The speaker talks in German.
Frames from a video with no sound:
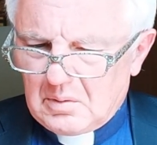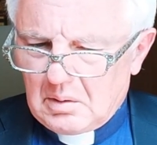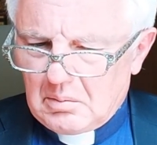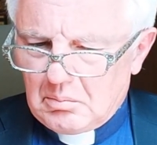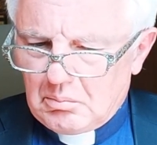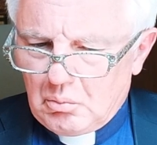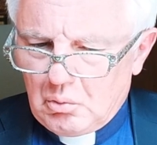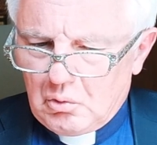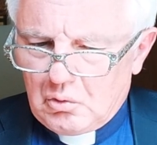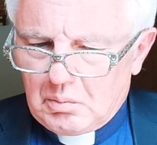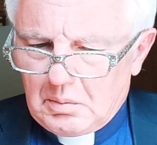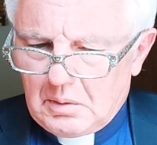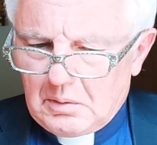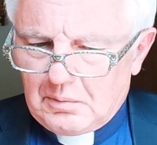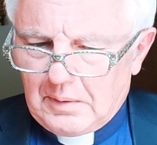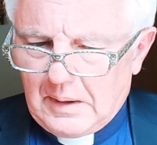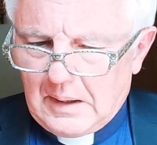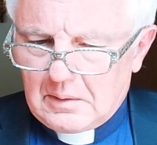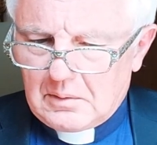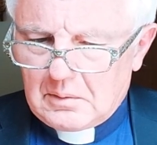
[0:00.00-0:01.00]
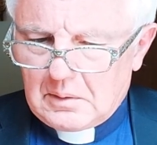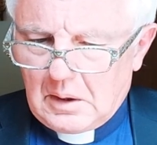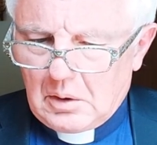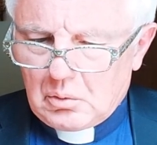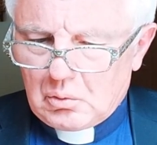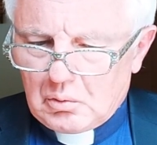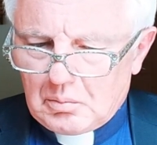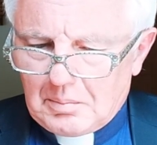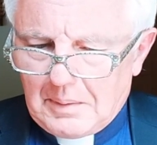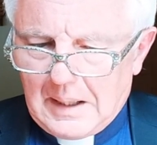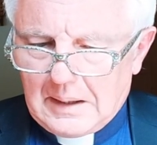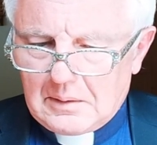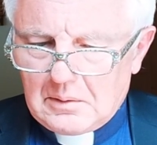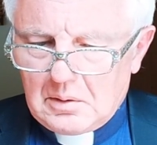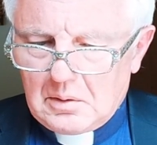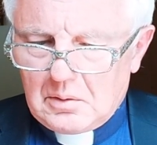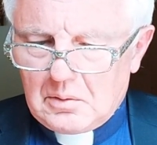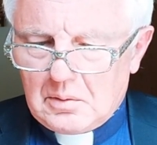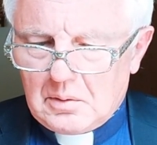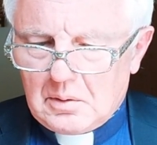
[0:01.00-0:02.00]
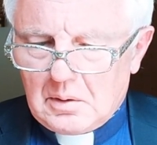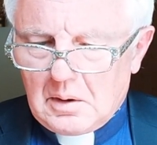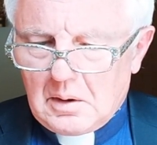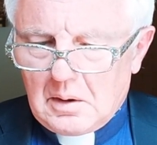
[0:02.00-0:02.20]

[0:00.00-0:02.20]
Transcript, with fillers: dann muss man fast automatisch